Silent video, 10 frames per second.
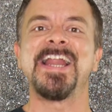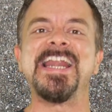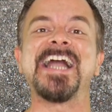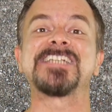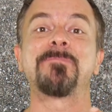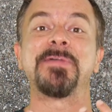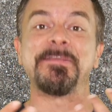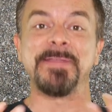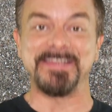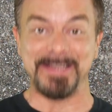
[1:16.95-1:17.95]
la
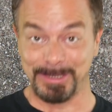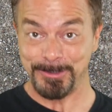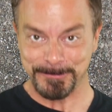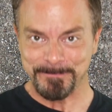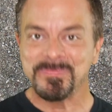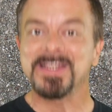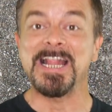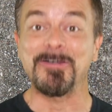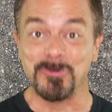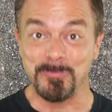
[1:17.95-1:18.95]
experimentación,
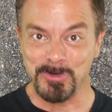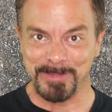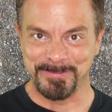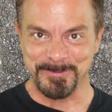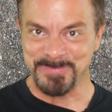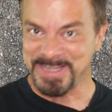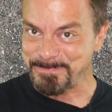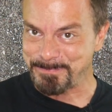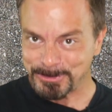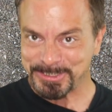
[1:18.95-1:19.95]
la formulación de
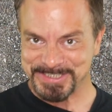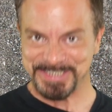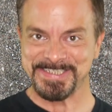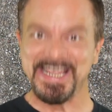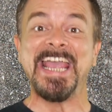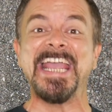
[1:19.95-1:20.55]
hipótesis,